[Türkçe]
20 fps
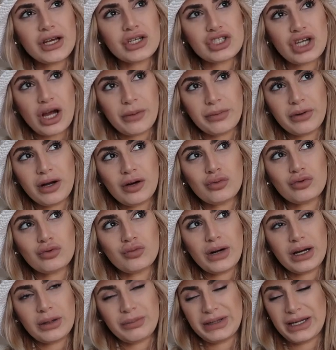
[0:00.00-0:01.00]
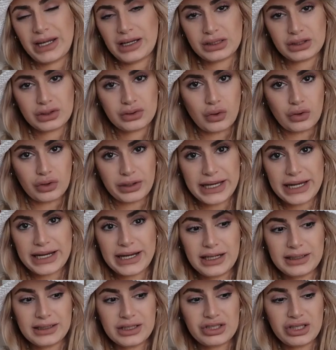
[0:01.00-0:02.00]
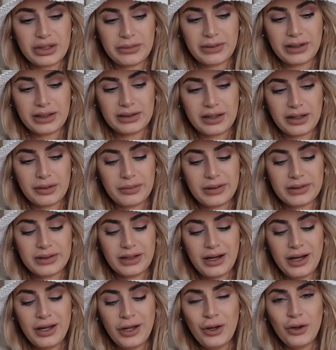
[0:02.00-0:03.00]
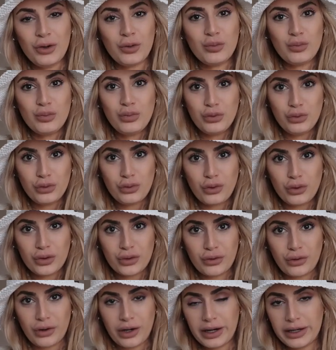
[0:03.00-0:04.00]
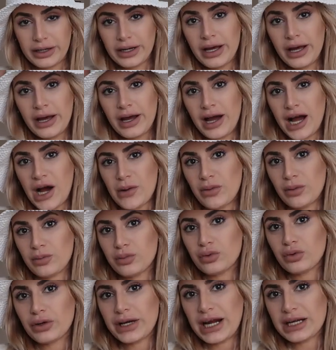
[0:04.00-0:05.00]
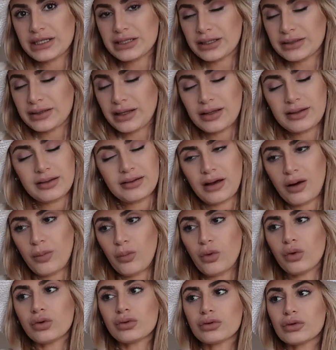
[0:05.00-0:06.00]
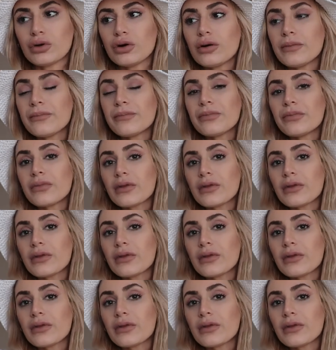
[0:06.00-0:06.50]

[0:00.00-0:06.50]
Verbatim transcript: şapka bulmak biraz zor. Genelde şapkalar bana büyük olurlar. Ama bu gerçekten tam oldu.